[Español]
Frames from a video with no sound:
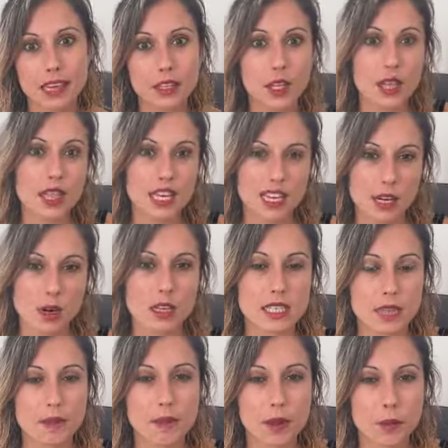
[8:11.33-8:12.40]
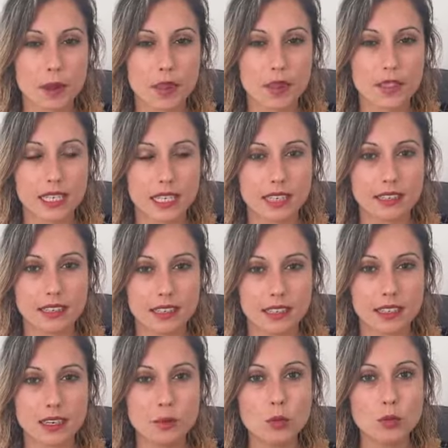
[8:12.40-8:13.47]
Entonces creo que esa información tiene que estar
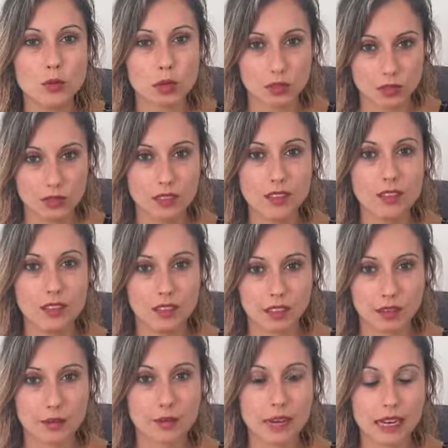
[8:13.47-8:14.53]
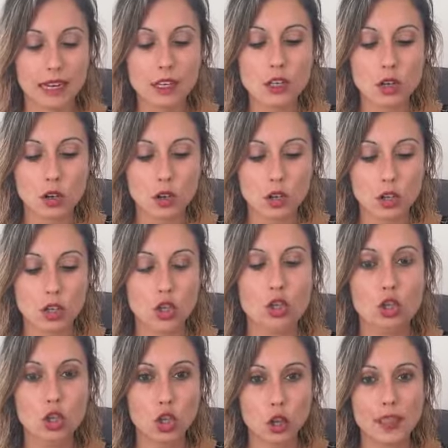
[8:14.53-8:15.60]
en el mundo, ¿vale? No,
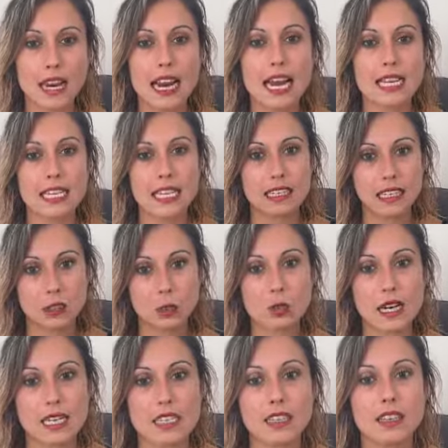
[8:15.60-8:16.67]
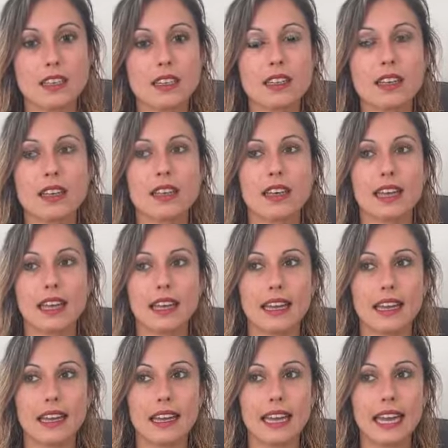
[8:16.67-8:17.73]
no todas las asignaturas
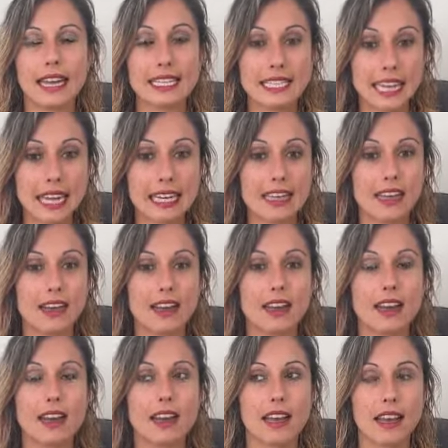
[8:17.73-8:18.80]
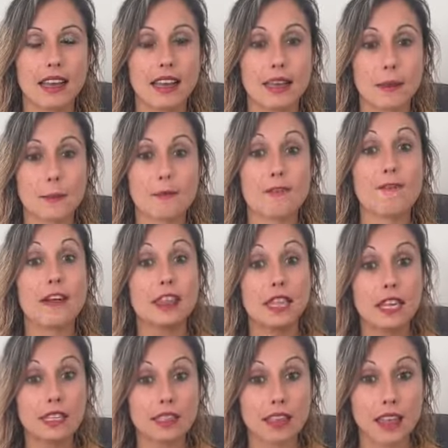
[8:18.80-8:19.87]
eh, están eh,
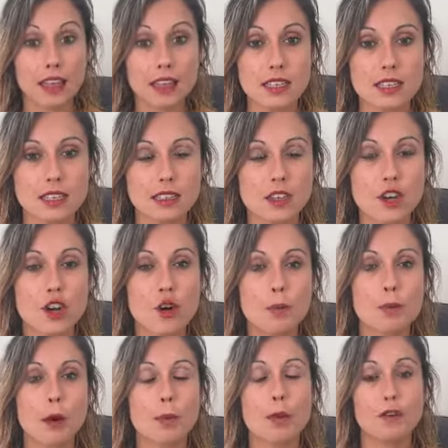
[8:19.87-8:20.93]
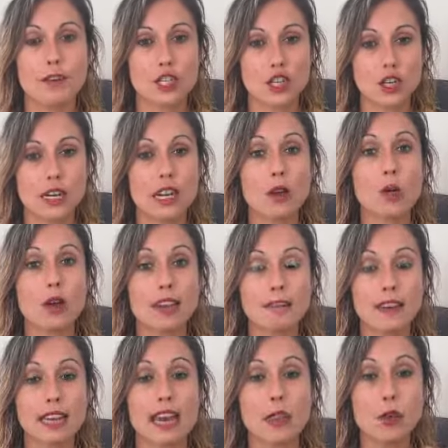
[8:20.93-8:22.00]
facilitadas por profesionales
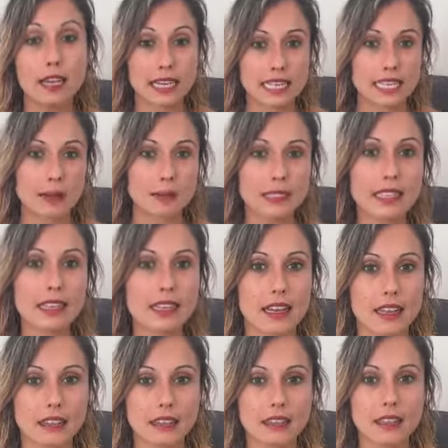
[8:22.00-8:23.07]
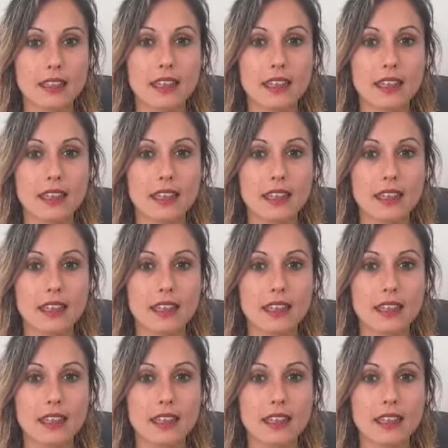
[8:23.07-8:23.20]
cualificados en esa materia.